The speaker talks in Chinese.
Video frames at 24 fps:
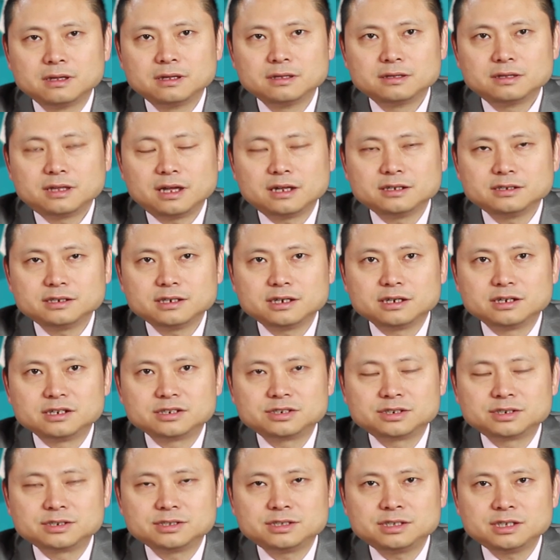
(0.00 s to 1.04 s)
但这个
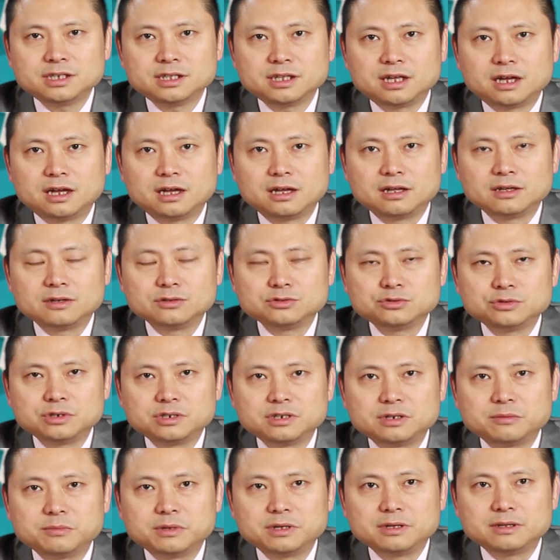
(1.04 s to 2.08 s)
石器呢，学者
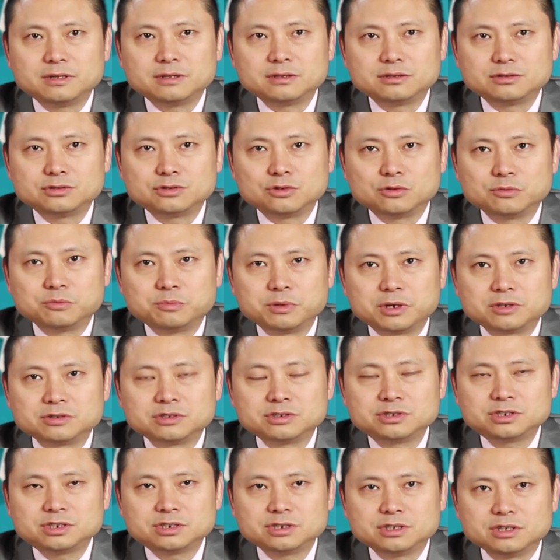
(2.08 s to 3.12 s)
们就表示
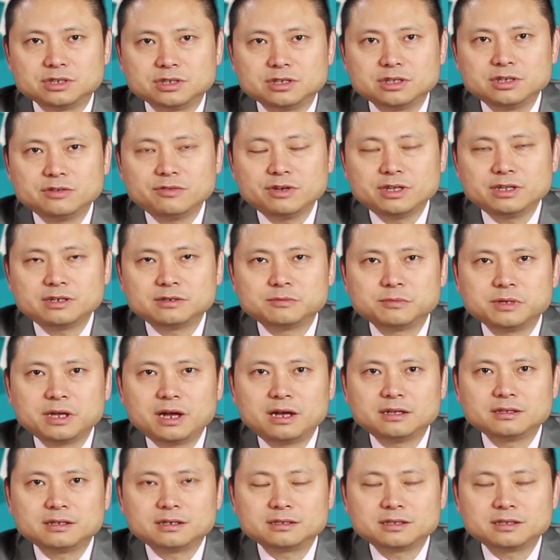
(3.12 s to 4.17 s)
质疑，因为什么样呢？